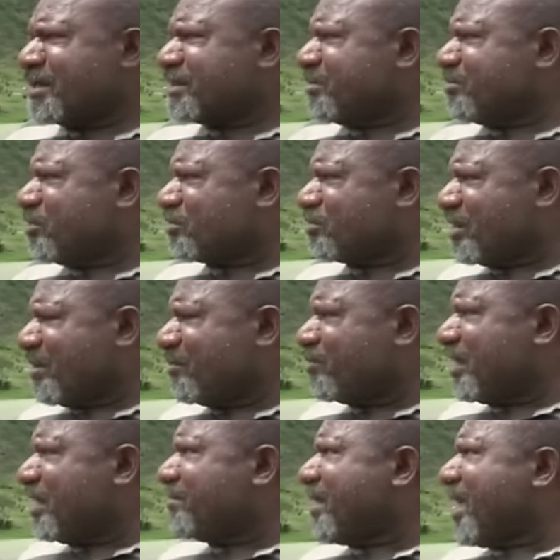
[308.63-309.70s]
semua sudah
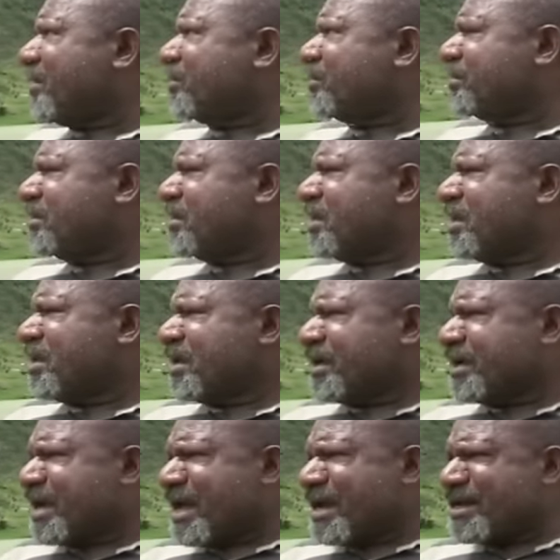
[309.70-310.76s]
mulai bangun
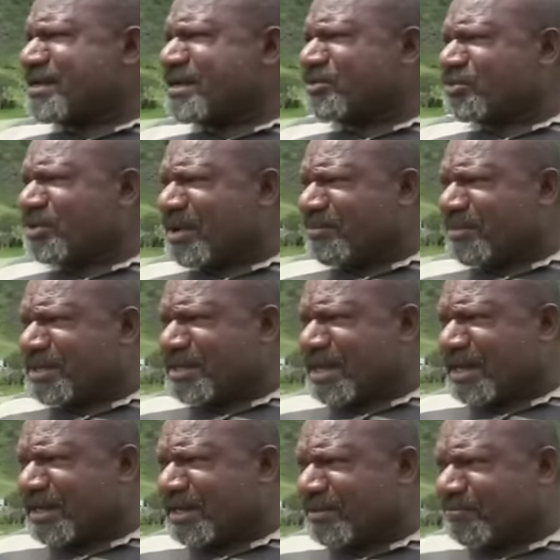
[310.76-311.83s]
Daerah ini sudah
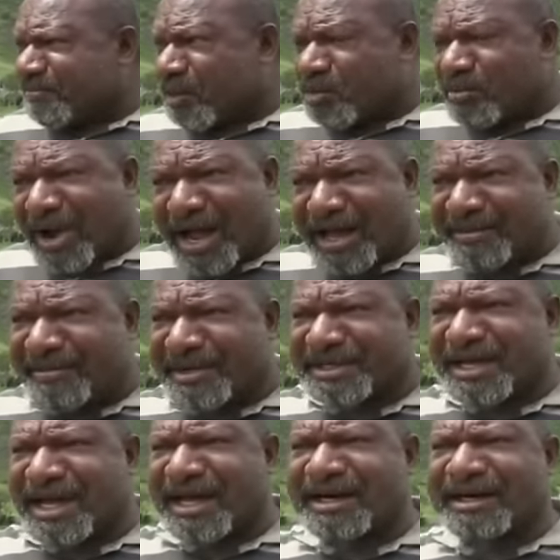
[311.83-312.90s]
menjadi perubahan
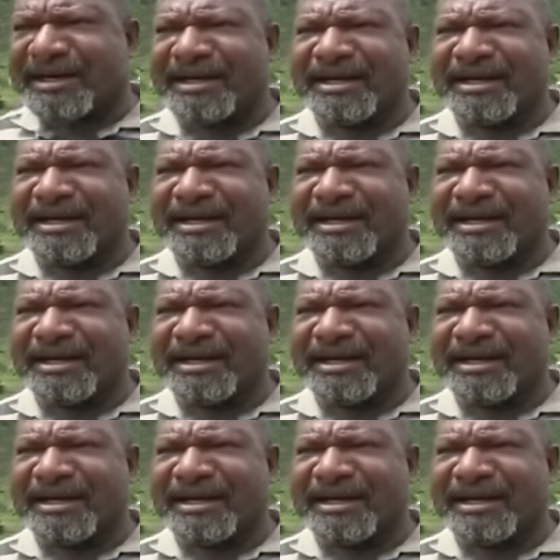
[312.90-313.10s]
besar.